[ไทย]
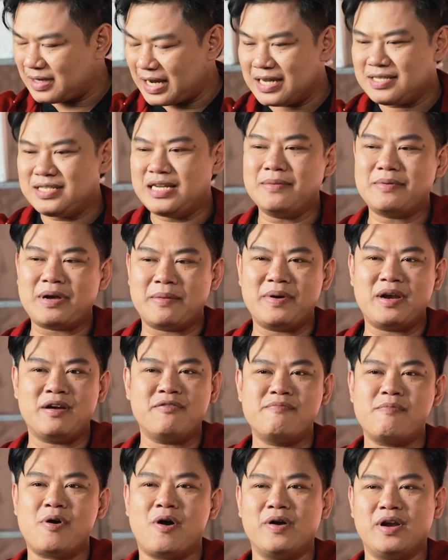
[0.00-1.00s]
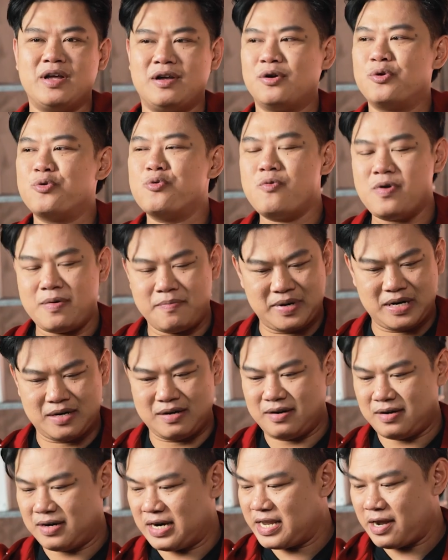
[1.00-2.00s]
อาชีพการเป็นนักฟุตบอลเนี่ยเรารู้ว่ามัน
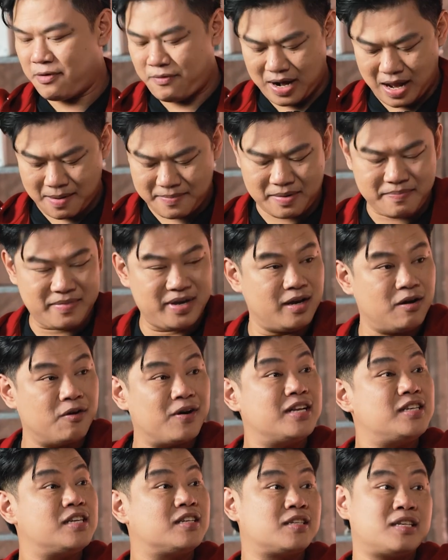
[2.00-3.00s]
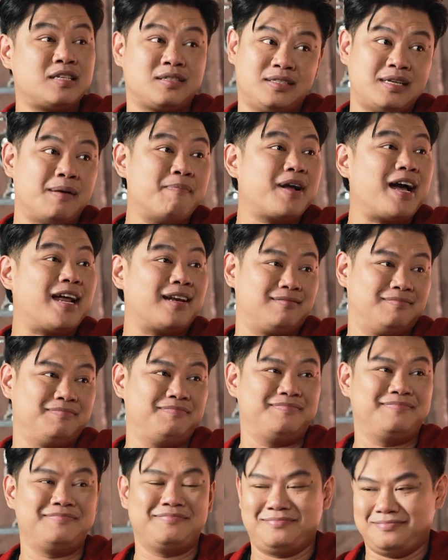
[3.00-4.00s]
ระยะเวลามันมีค่อนข้างจะจำกัด
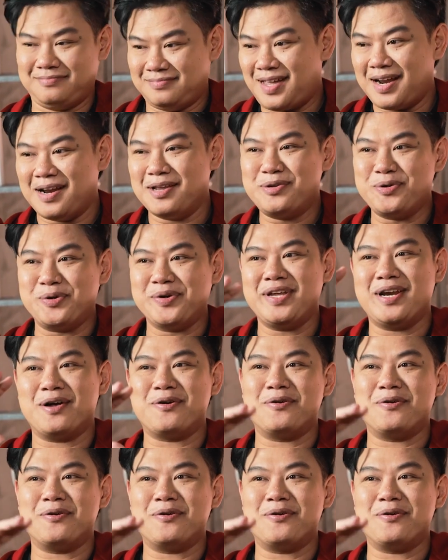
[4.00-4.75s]
ถ้าในช่วงที่